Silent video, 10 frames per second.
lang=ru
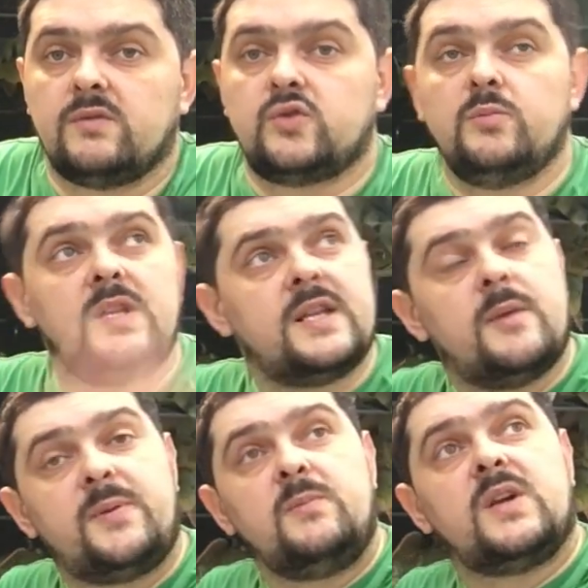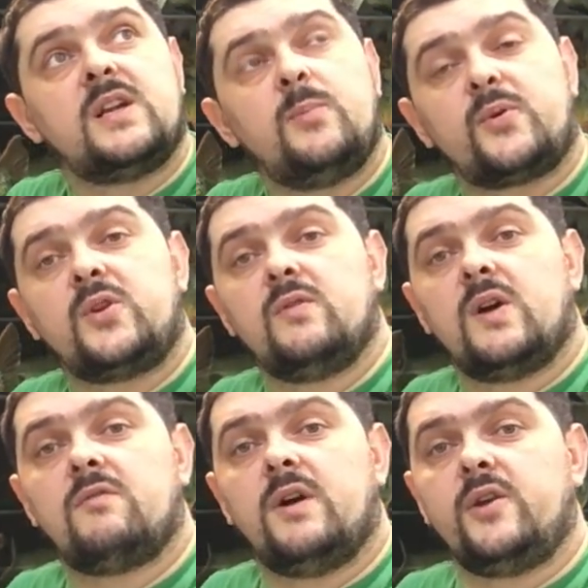Вот у меня, например, напротив
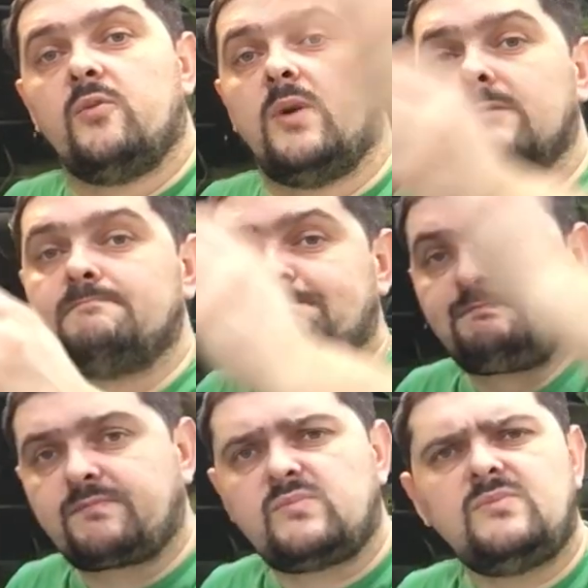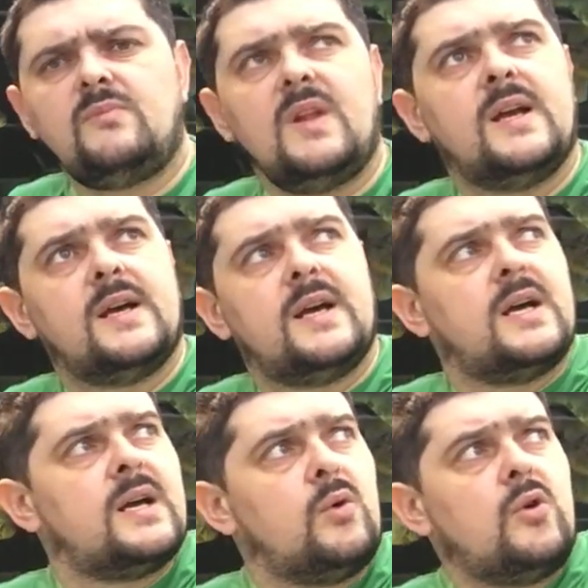аквариума
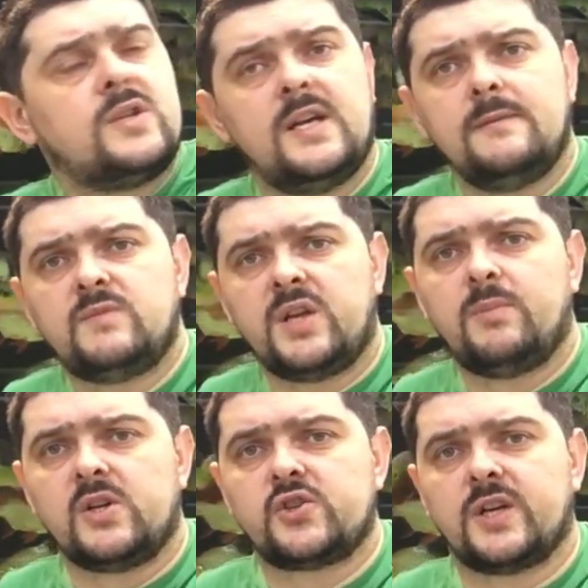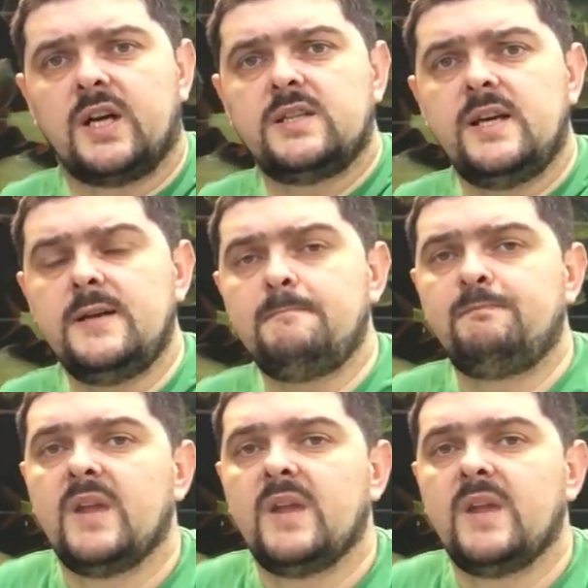Э, окна, три больших окна.